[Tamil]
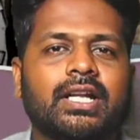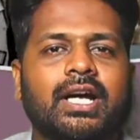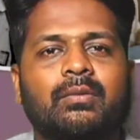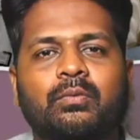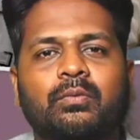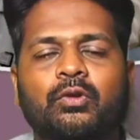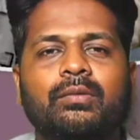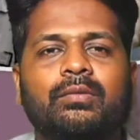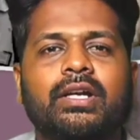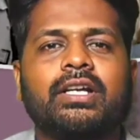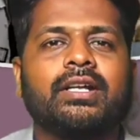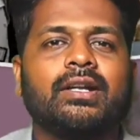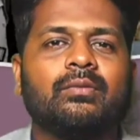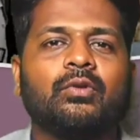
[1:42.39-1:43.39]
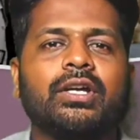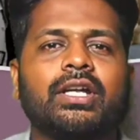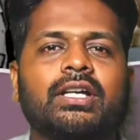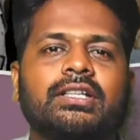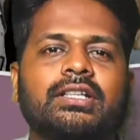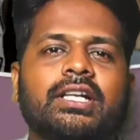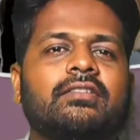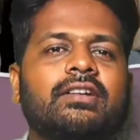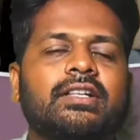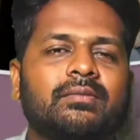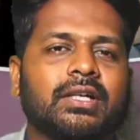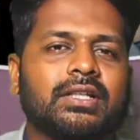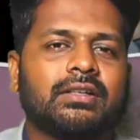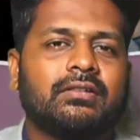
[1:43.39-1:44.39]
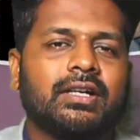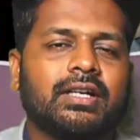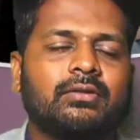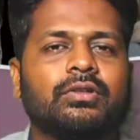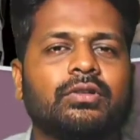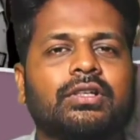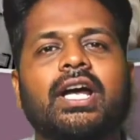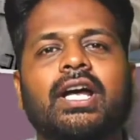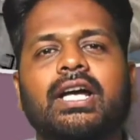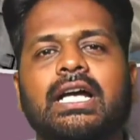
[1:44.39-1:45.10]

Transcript: நாம் போய் மெடிக்கலில் போய் எனக்கு தலைவலிக்கு மாத்திரை கொடுங்க